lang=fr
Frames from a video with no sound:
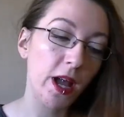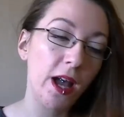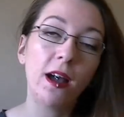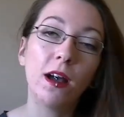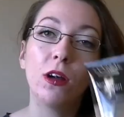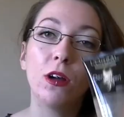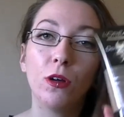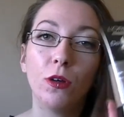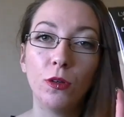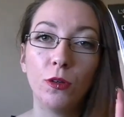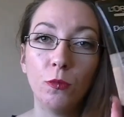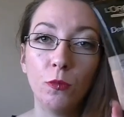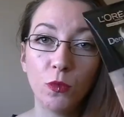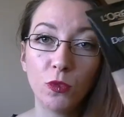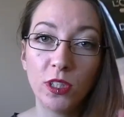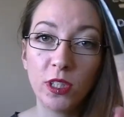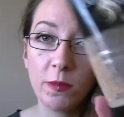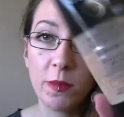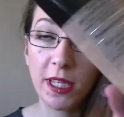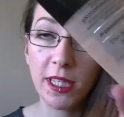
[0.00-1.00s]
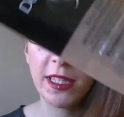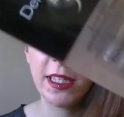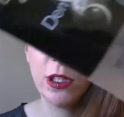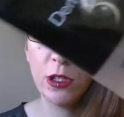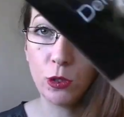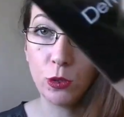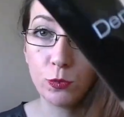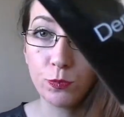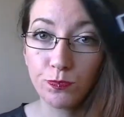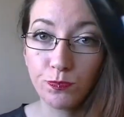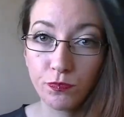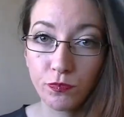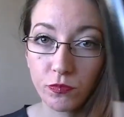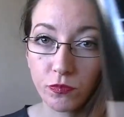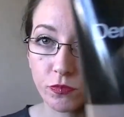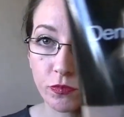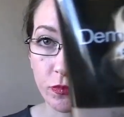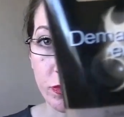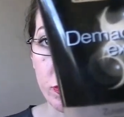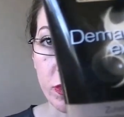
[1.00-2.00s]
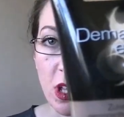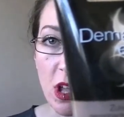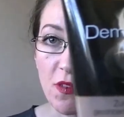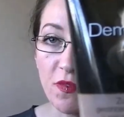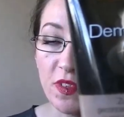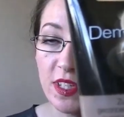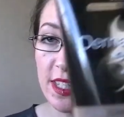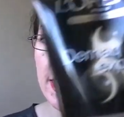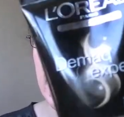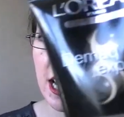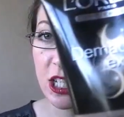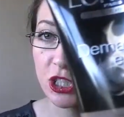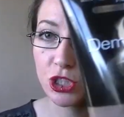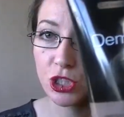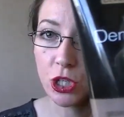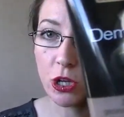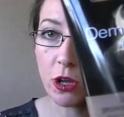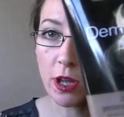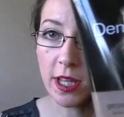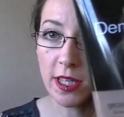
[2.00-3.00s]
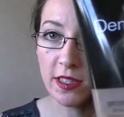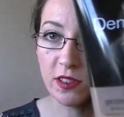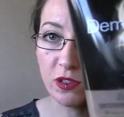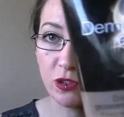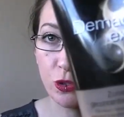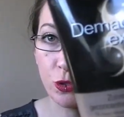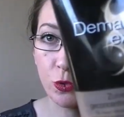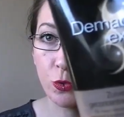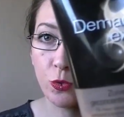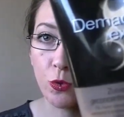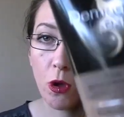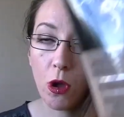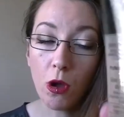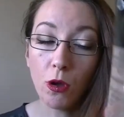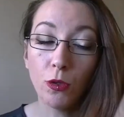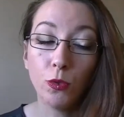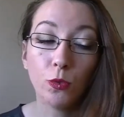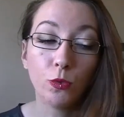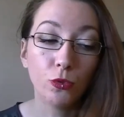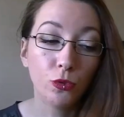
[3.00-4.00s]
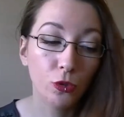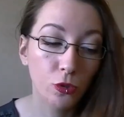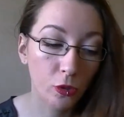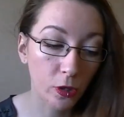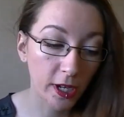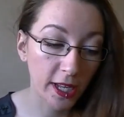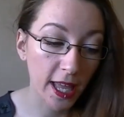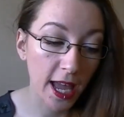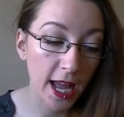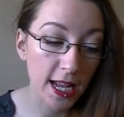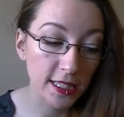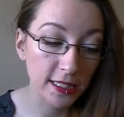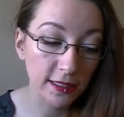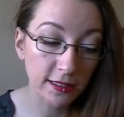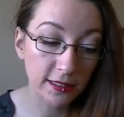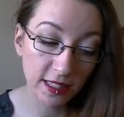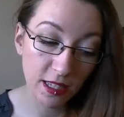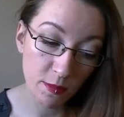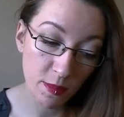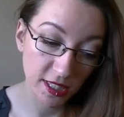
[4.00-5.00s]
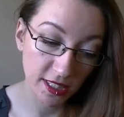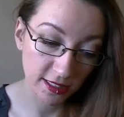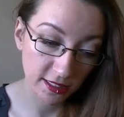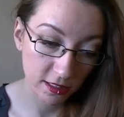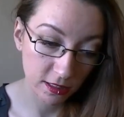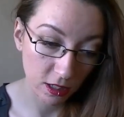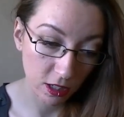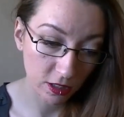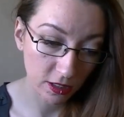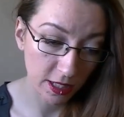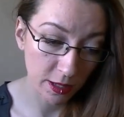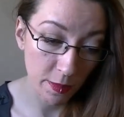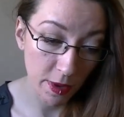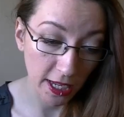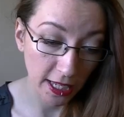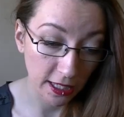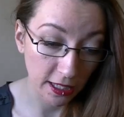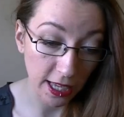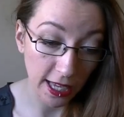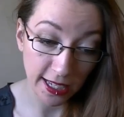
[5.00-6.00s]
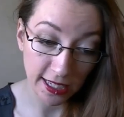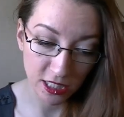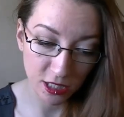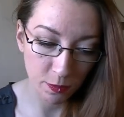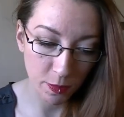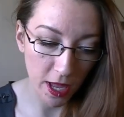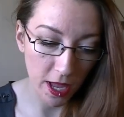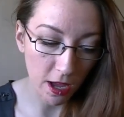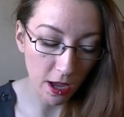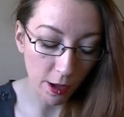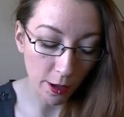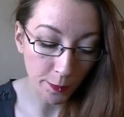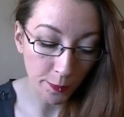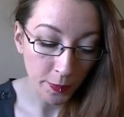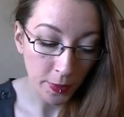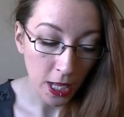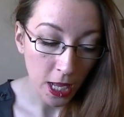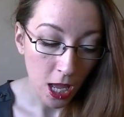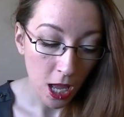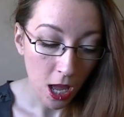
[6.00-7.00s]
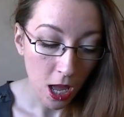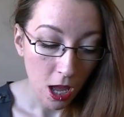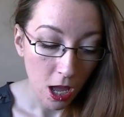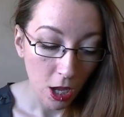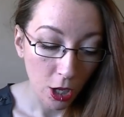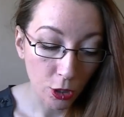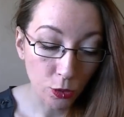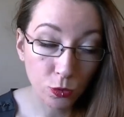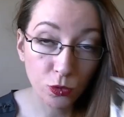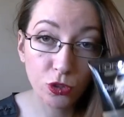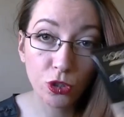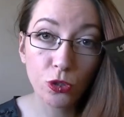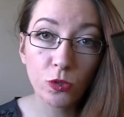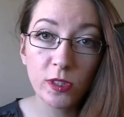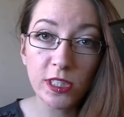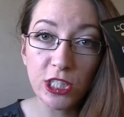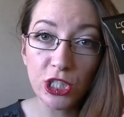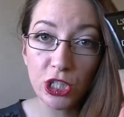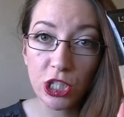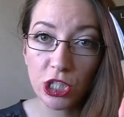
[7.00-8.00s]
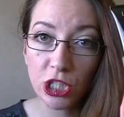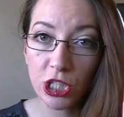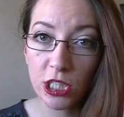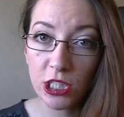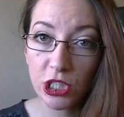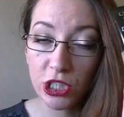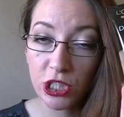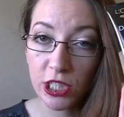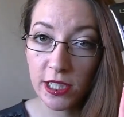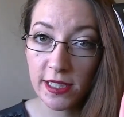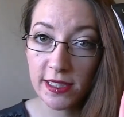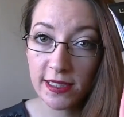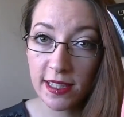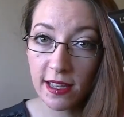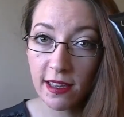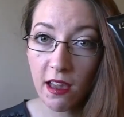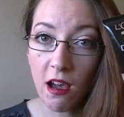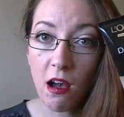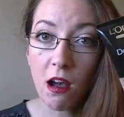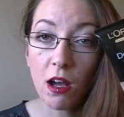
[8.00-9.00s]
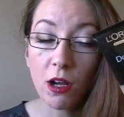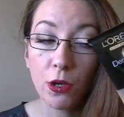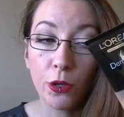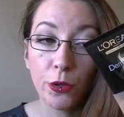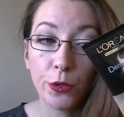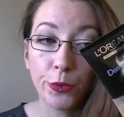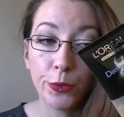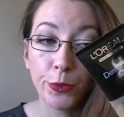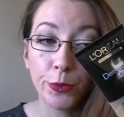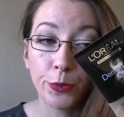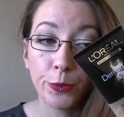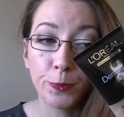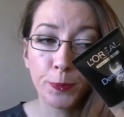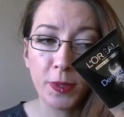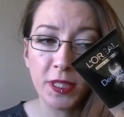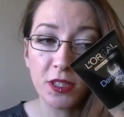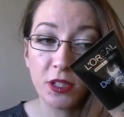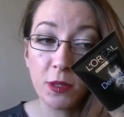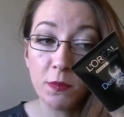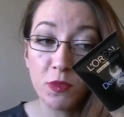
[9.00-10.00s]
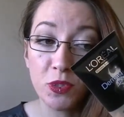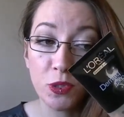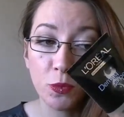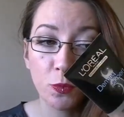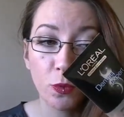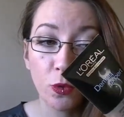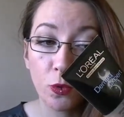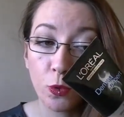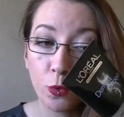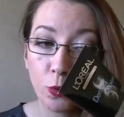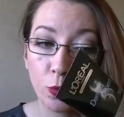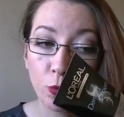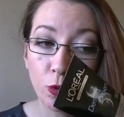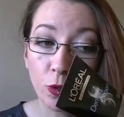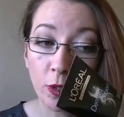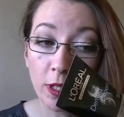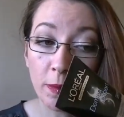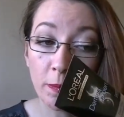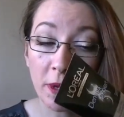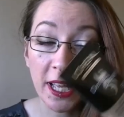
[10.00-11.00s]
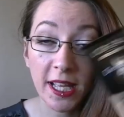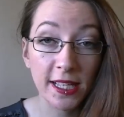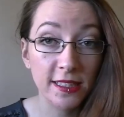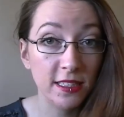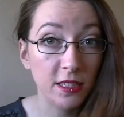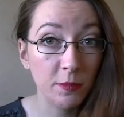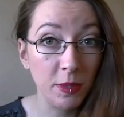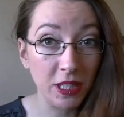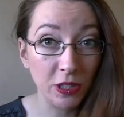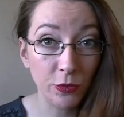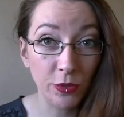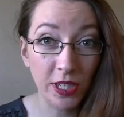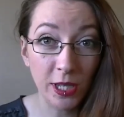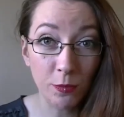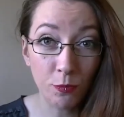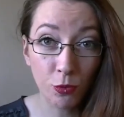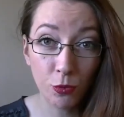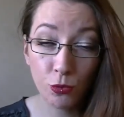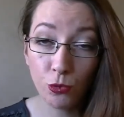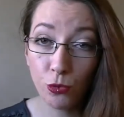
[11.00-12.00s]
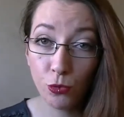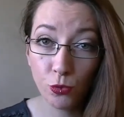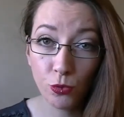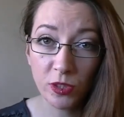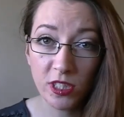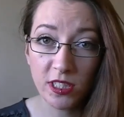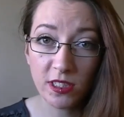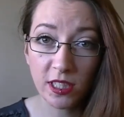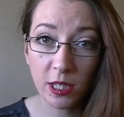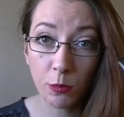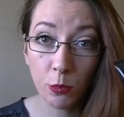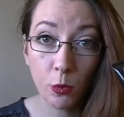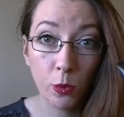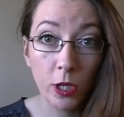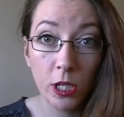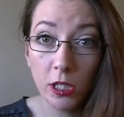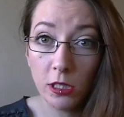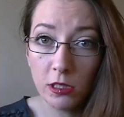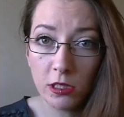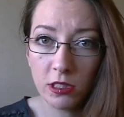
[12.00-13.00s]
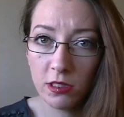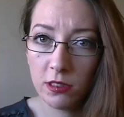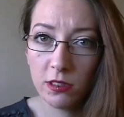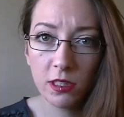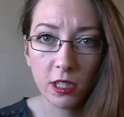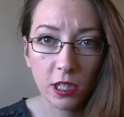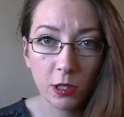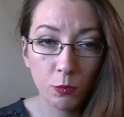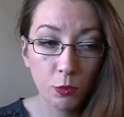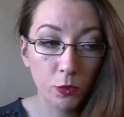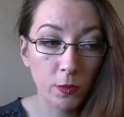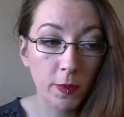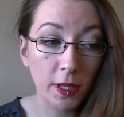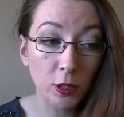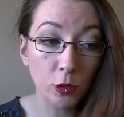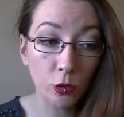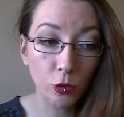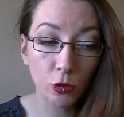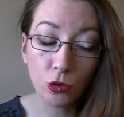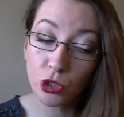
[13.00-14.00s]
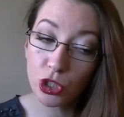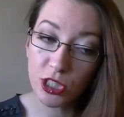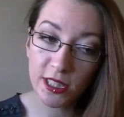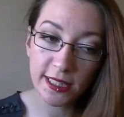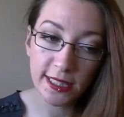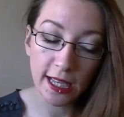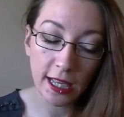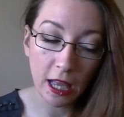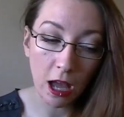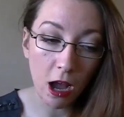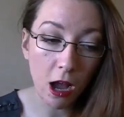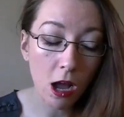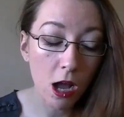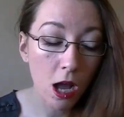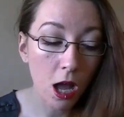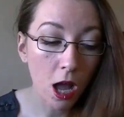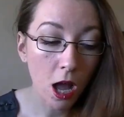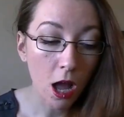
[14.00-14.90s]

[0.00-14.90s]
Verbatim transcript: par mon démaquillant visage et yeux donc de L'Oréal, c'est Demac Expert. donc celui-ci je l'achète chez Saga parce qu'il me semble que dans les magasins maintenant il n'est plus du tout distribué, il est distribué maintenant que chez Saga.